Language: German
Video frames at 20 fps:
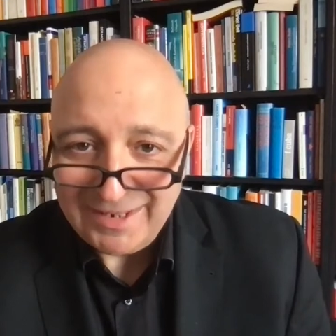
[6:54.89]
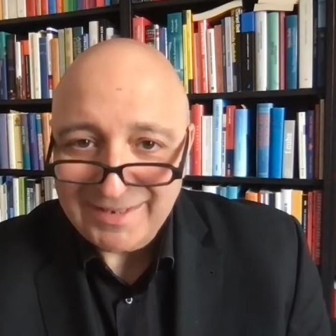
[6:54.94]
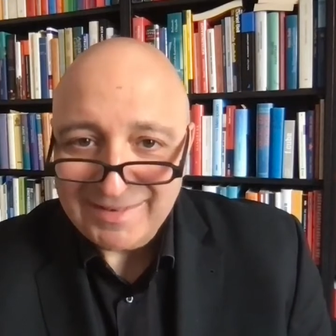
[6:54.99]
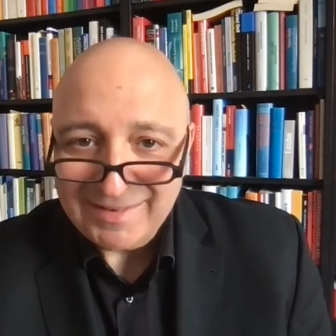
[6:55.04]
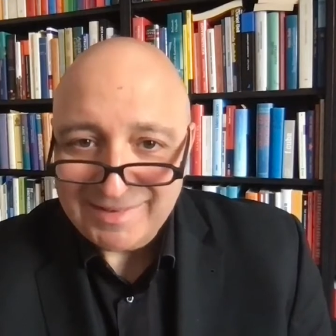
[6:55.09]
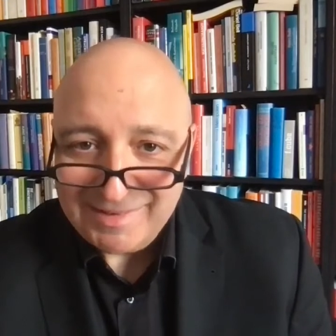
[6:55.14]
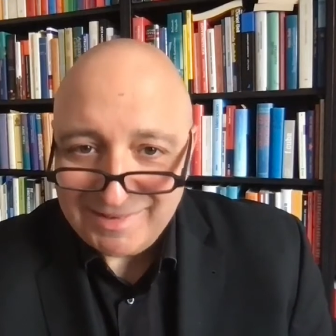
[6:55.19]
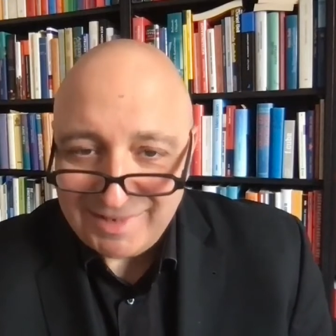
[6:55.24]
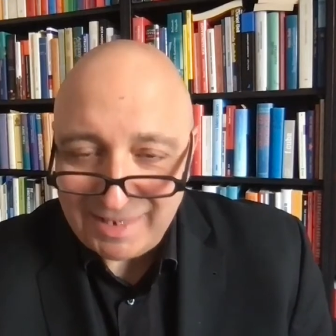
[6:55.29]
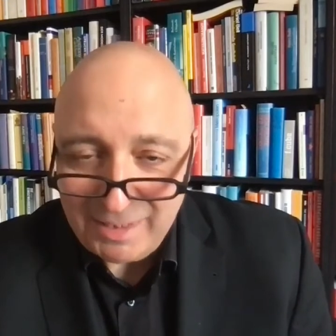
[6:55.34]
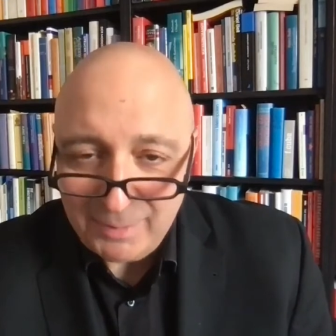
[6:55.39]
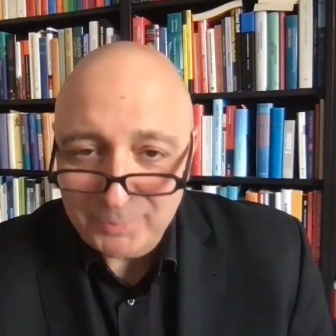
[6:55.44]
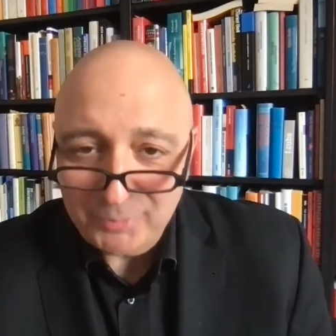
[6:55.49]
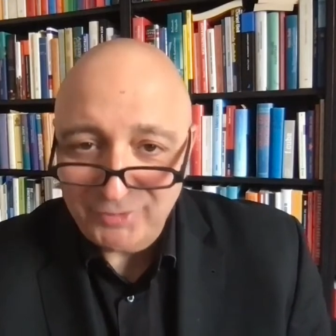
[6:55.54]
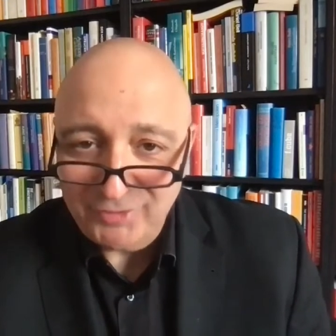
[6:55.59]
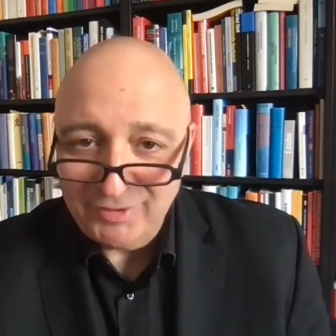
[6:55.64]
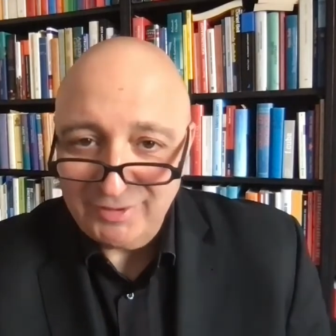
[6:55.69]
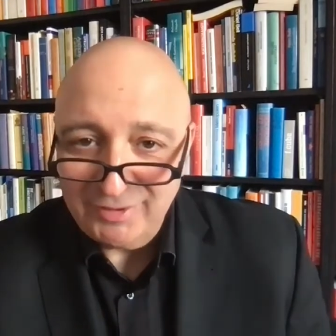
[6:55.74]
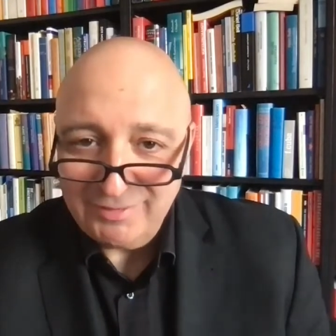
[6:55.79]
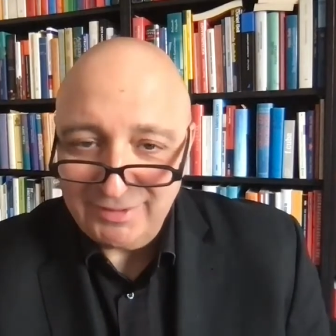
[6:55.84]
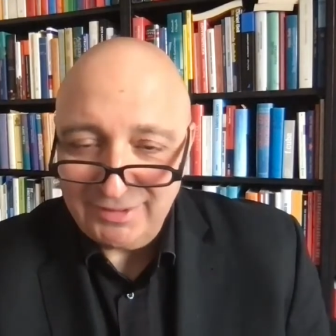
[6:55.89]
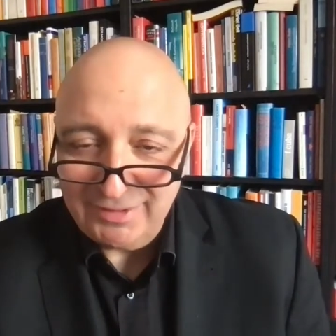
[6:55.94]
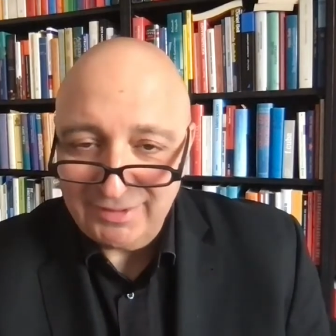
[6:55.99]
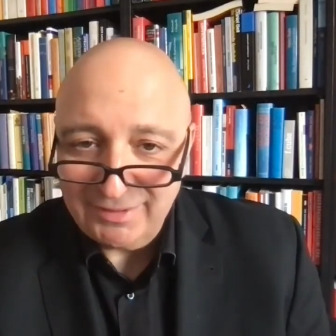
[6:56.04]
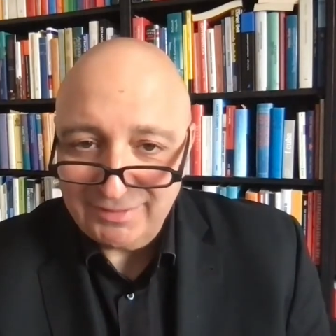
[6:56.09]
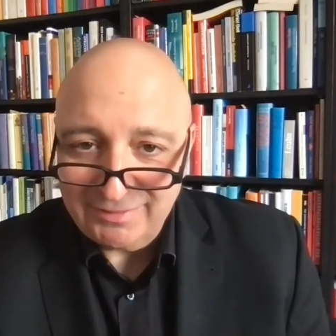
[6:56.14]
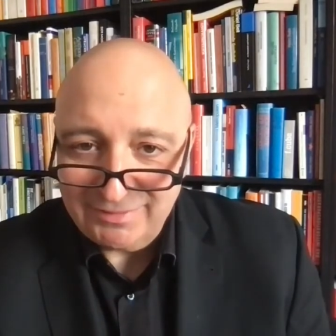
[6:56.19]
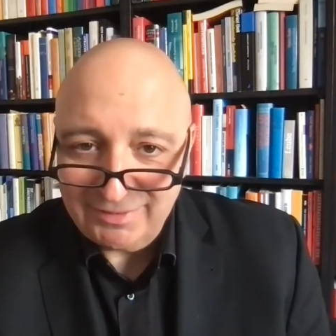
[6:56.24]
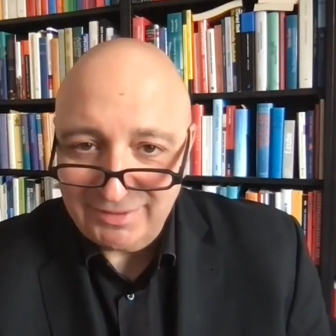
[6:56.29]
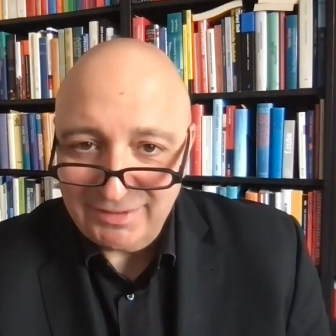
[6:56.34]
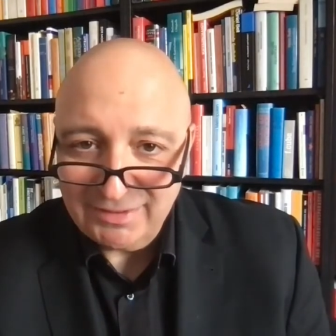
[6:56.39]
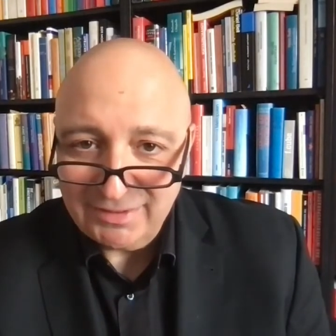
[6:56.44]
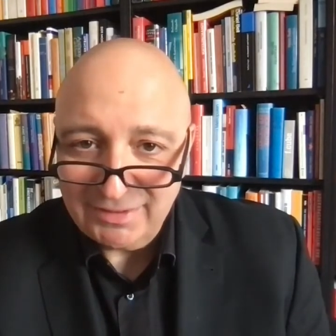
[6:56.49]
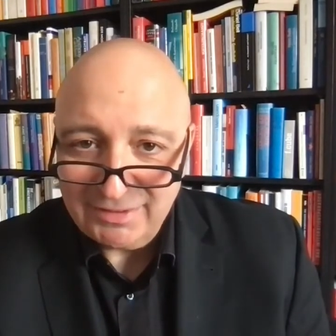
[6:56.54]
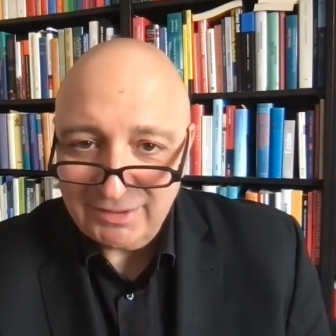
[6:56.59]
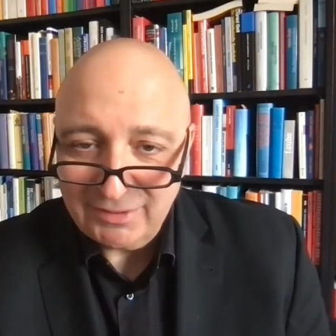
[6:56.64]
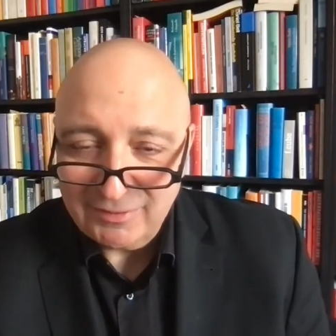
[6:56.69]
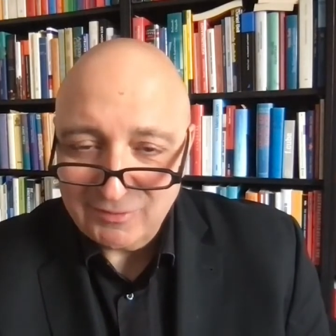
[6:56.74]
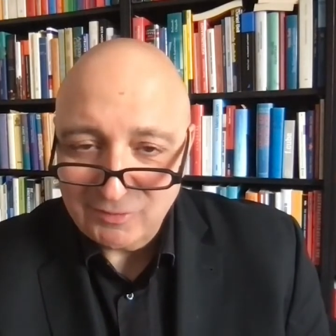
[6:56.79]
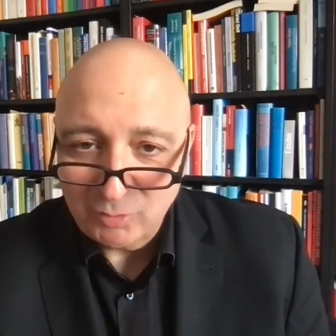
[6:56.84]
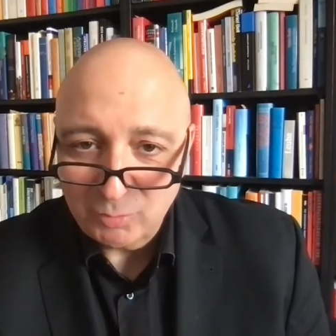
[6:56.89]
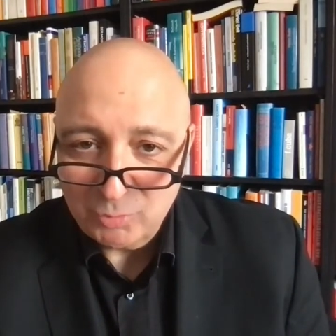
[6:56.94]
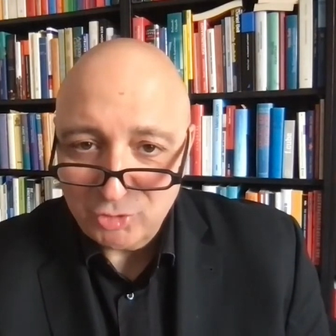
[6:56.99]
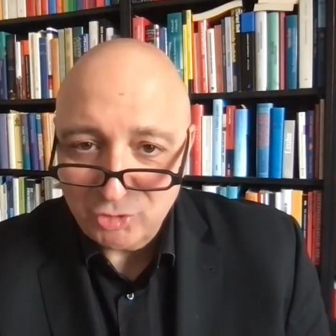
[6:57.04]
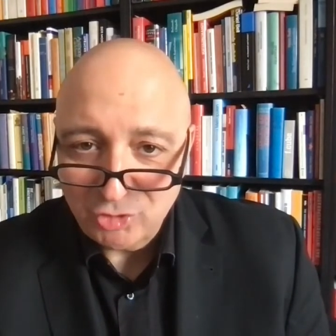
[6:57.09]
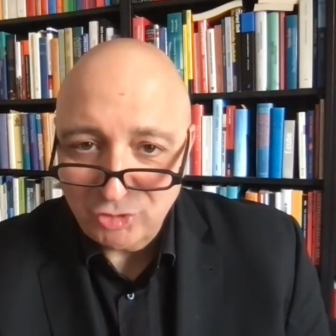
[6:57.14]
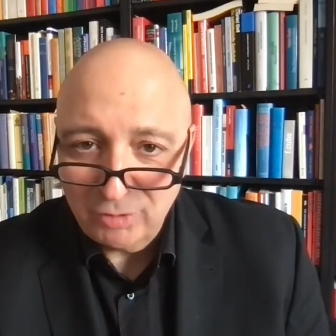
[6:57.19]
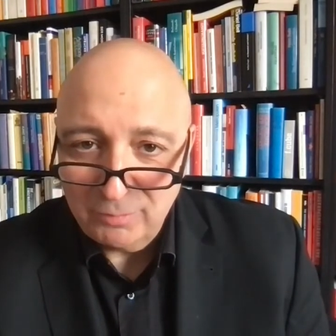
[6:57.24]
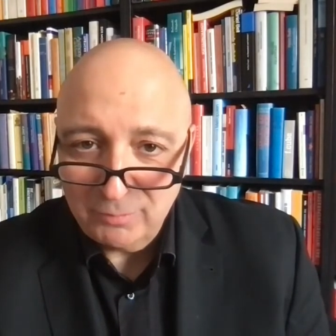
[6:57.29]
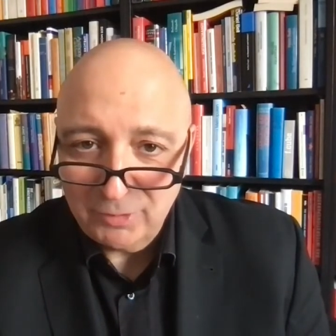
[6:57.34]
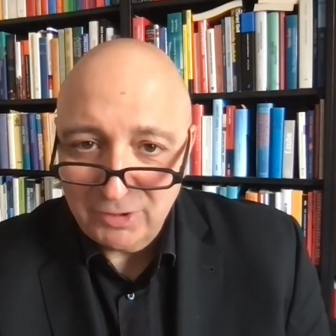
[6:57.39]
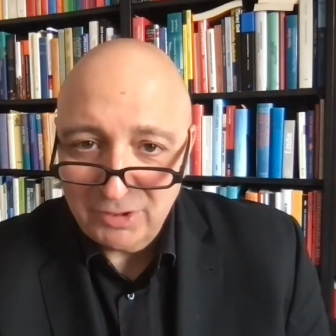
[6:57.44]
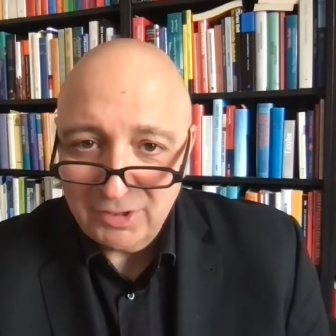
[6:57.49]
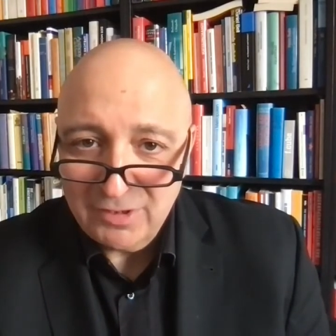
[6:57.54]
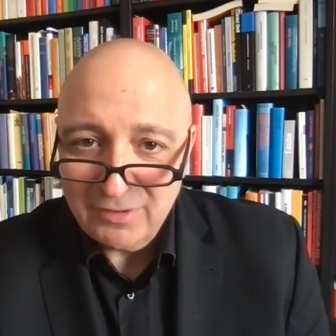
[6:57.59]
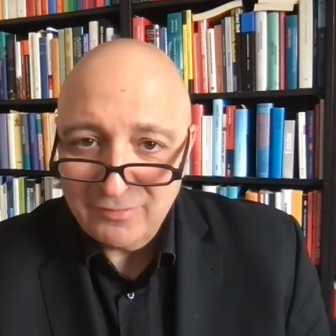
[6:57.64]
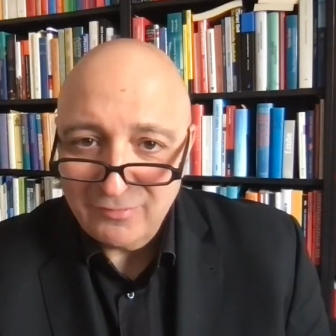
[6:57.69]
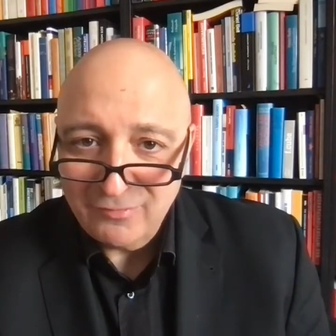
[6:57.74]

selbst die Kriterien zu bestimmen,